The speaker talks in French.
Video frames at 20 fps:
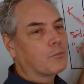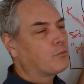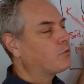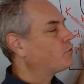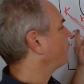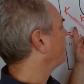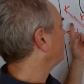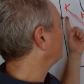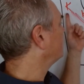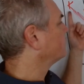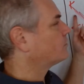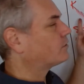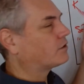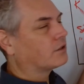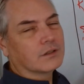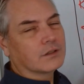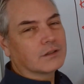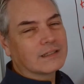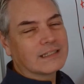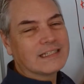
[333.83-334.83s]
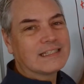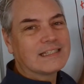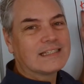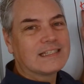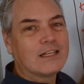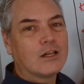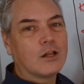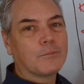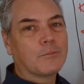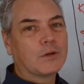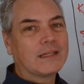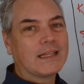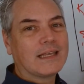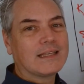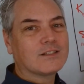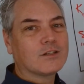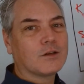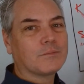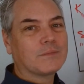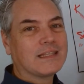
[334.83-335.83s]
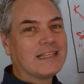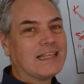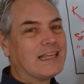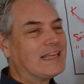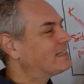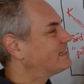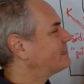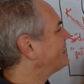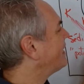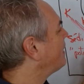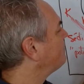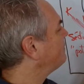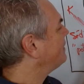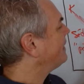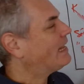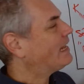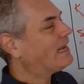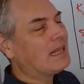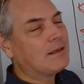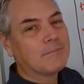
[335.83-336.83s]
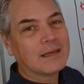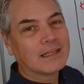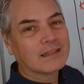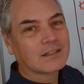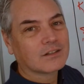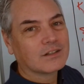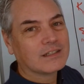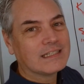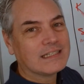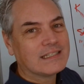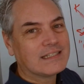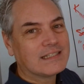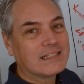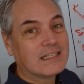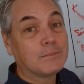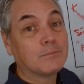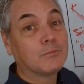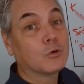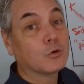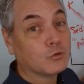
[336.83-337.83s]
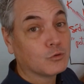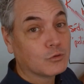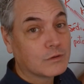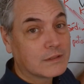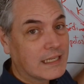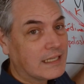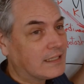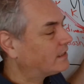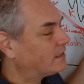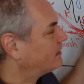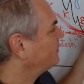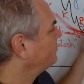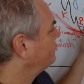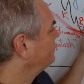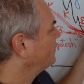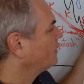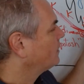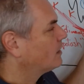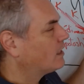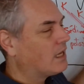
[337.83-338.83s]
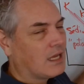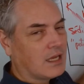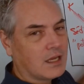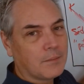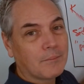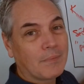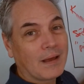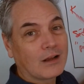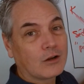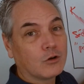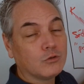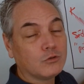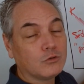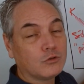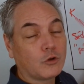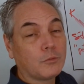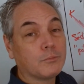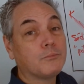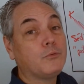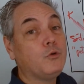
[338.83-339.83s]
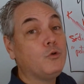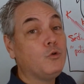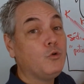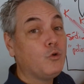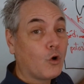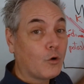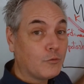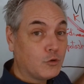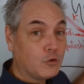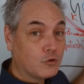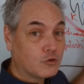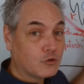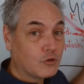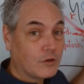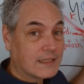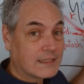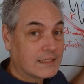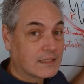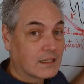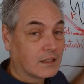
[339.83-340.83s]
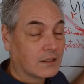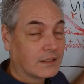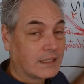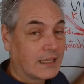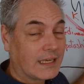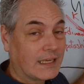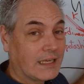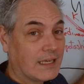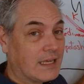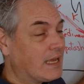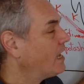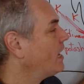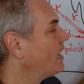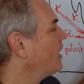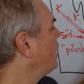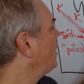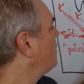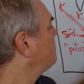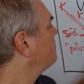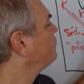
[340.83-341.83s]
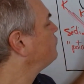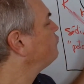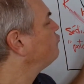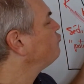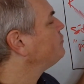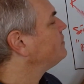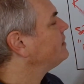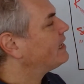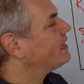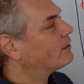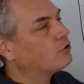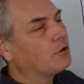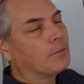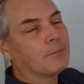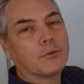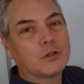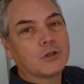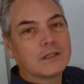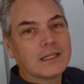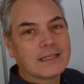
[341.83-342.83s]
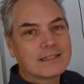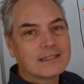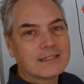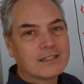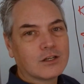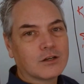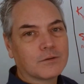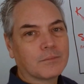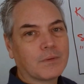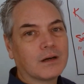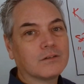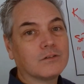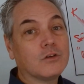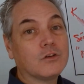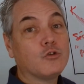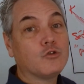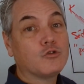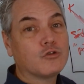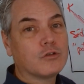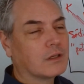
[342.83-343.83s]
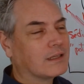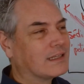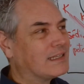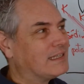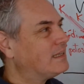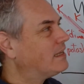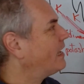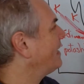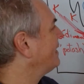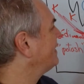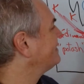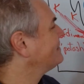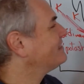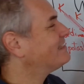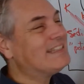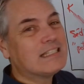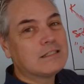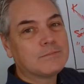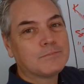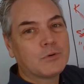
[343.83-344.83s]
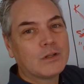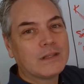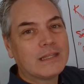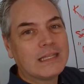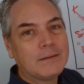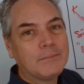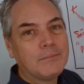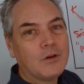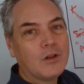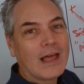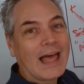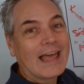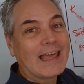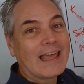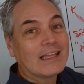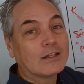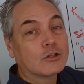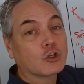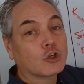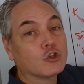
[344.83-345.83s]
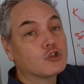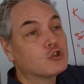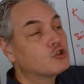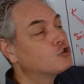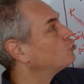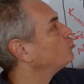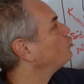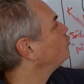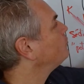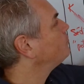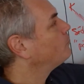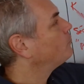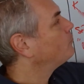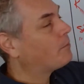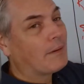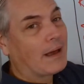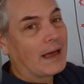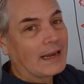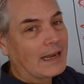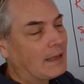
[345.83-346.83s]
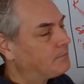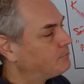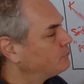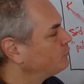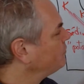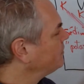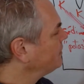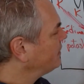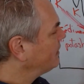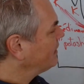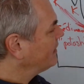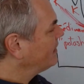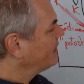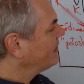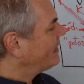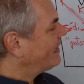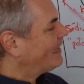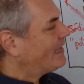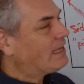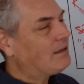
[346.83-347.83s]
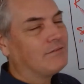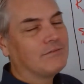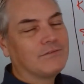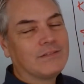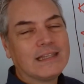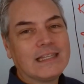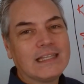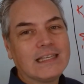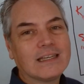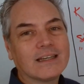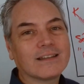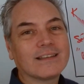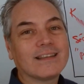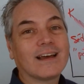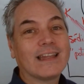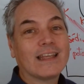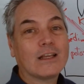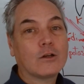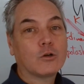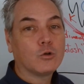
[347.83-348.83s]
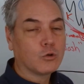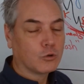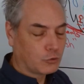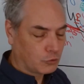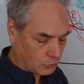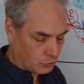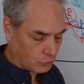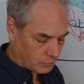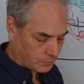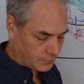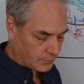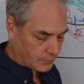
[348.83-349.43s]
peut prendre ici le potassium qui est stable et les mettre ici pour nous aider. Par contre, plus on utilise l'engrais, plus il y a de potassium qui est disponible à être soluble par la pluie et finir dans les cours d'eau.